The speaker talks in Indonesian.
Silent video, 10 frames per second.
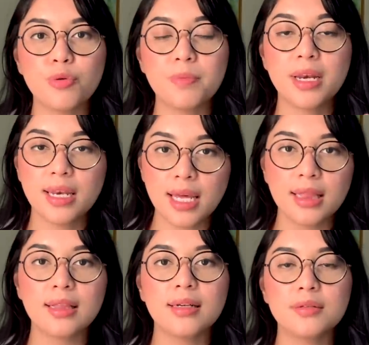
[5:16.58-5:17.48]

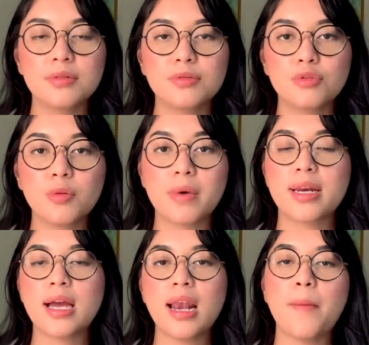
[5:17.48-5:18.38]
menit untuk
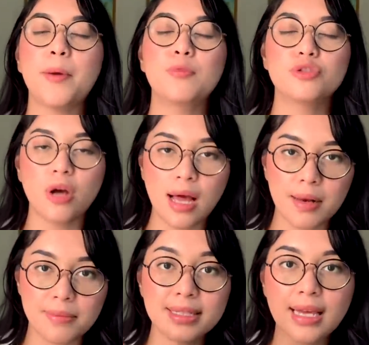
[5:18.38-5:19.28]
mengerjakan 80 soal
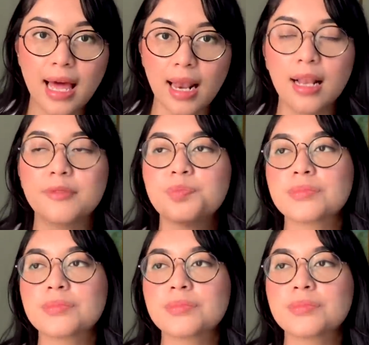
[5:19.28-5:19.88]
misal